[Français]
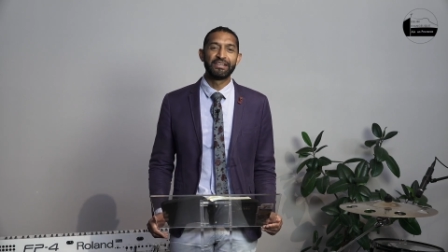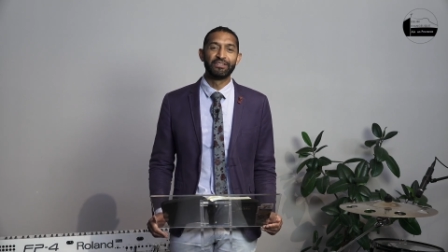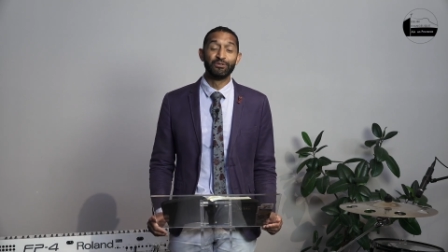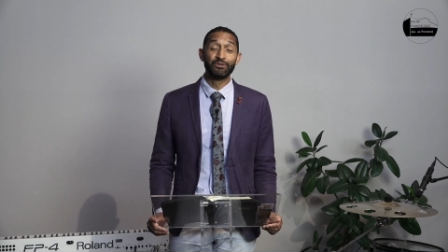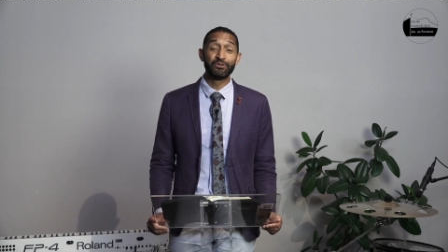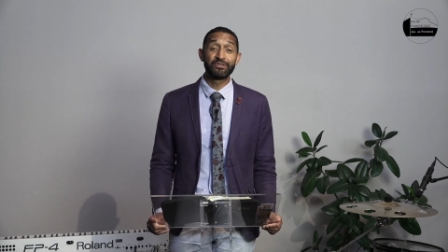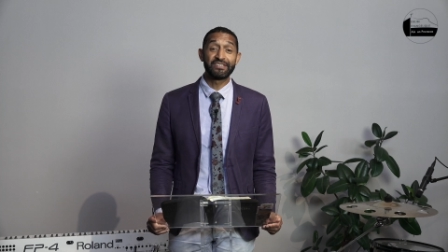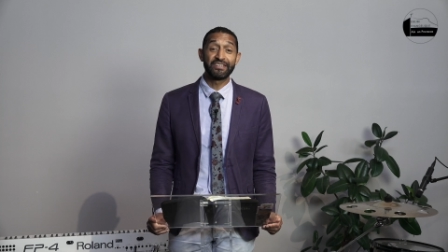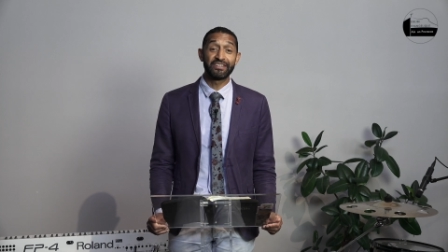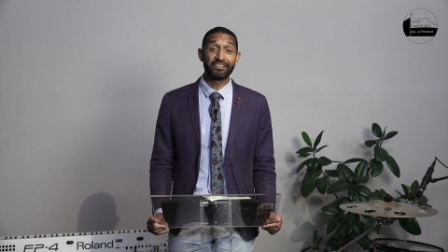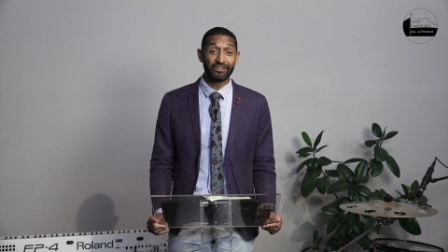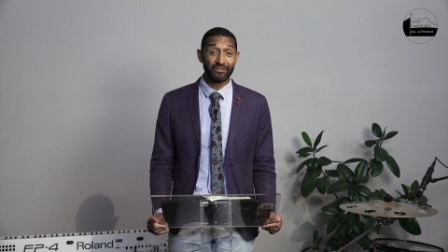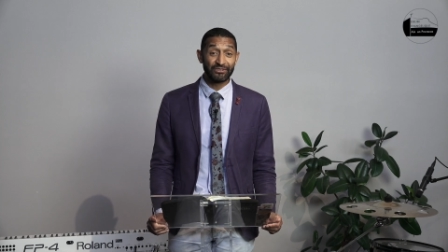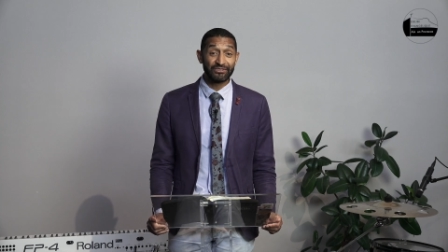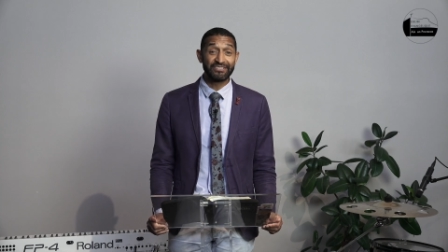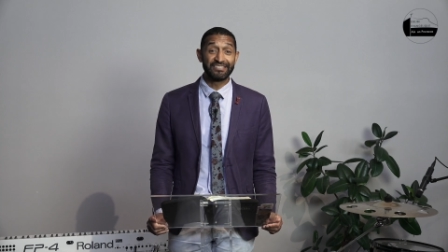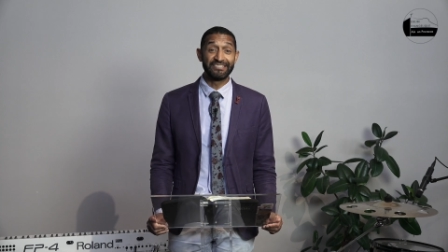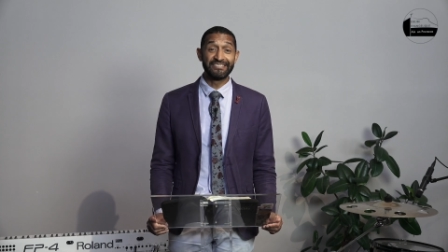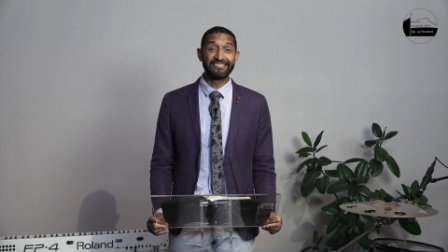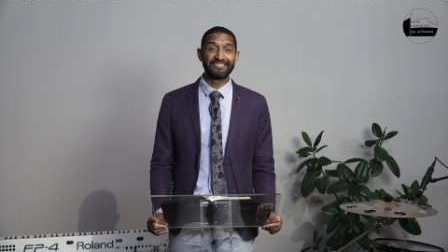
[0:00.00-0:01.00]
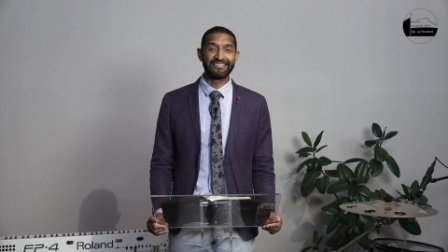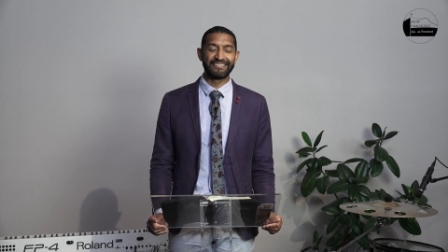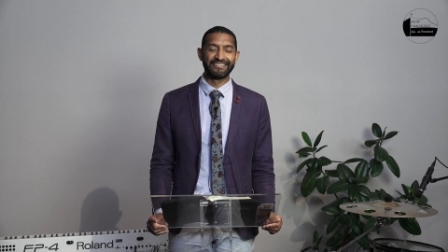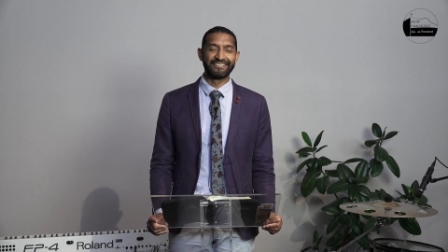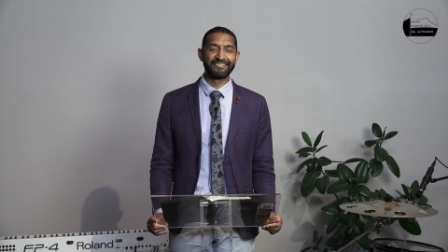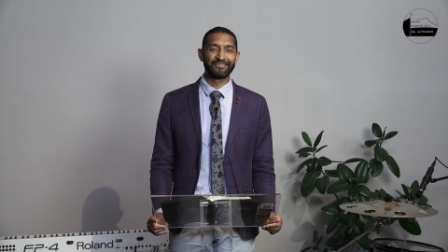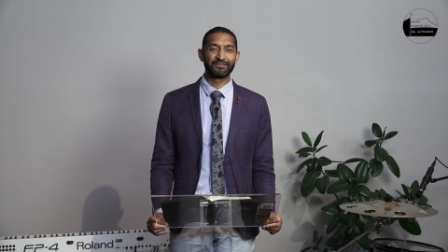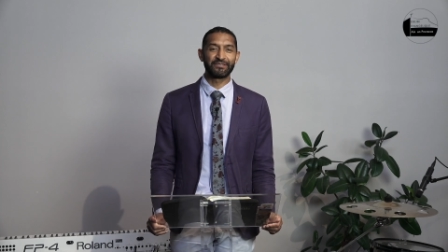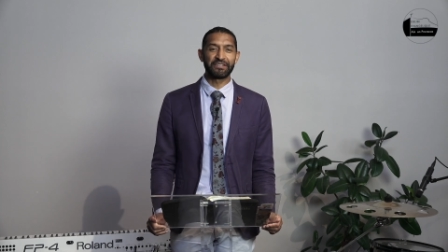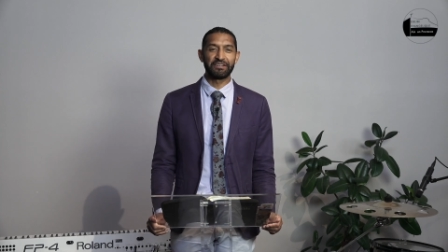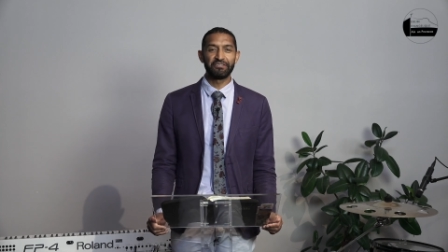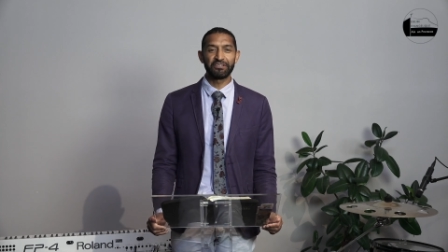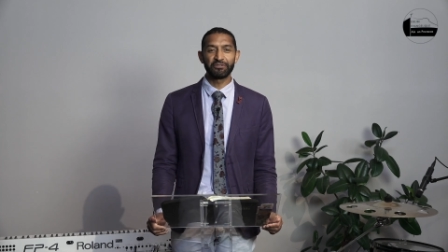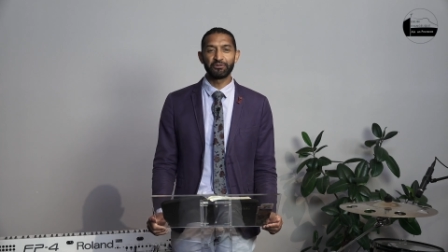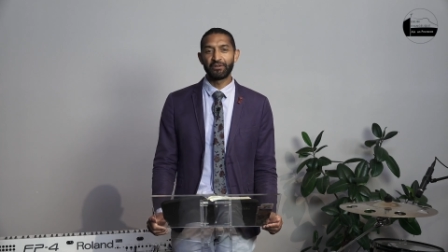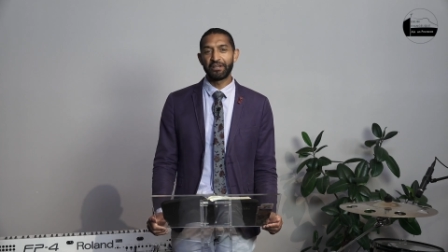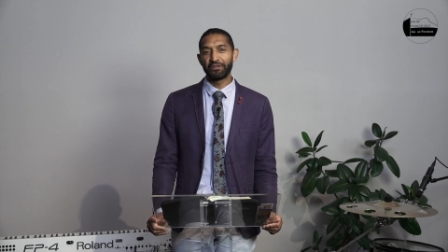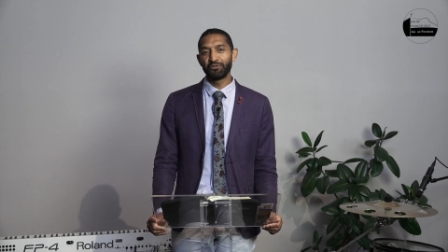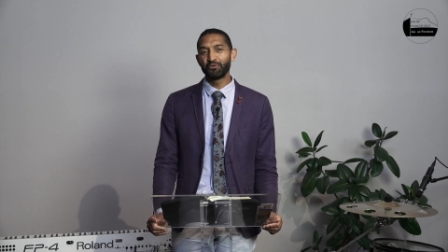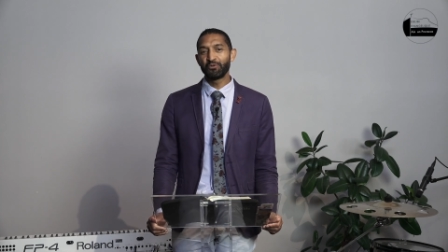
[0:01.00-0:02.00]
de ses cantiques, au travers de
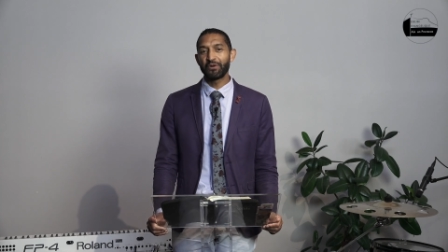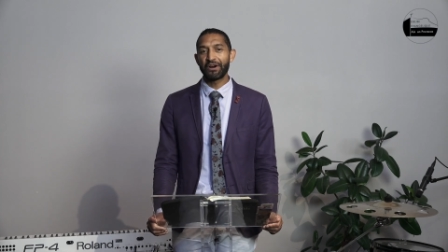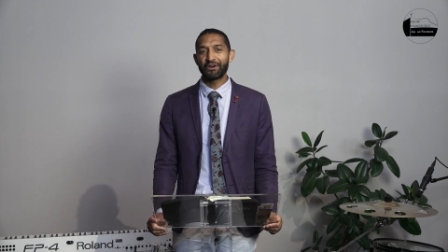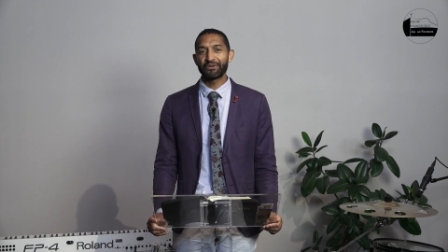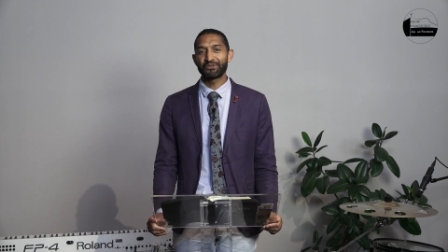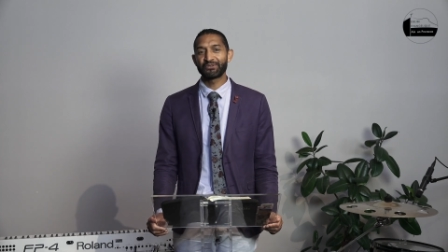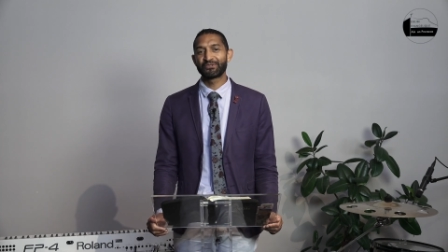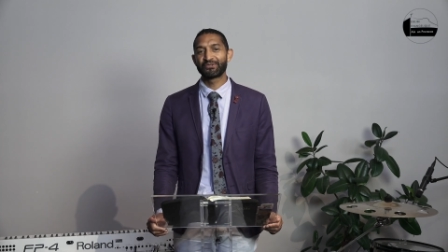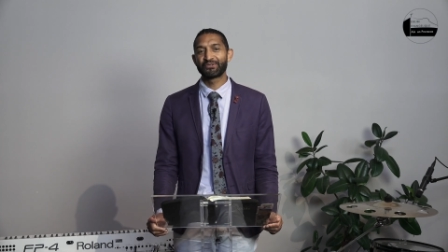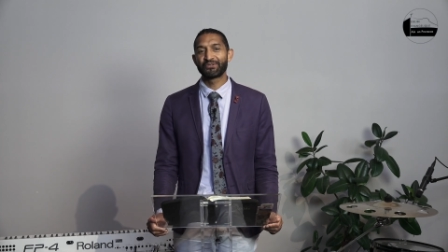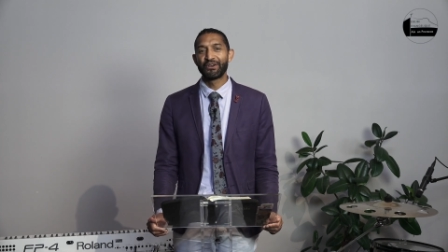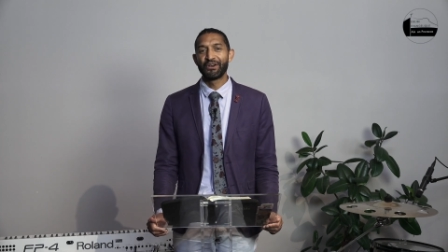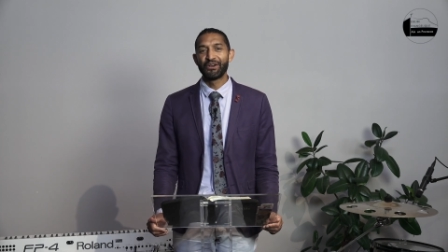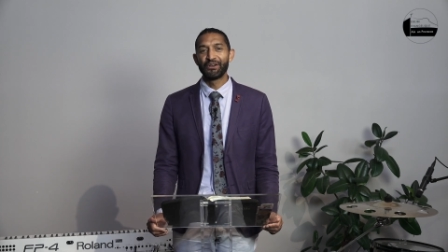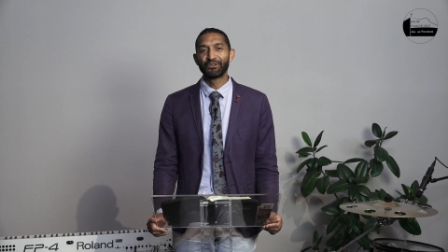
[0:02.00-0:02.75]
la louange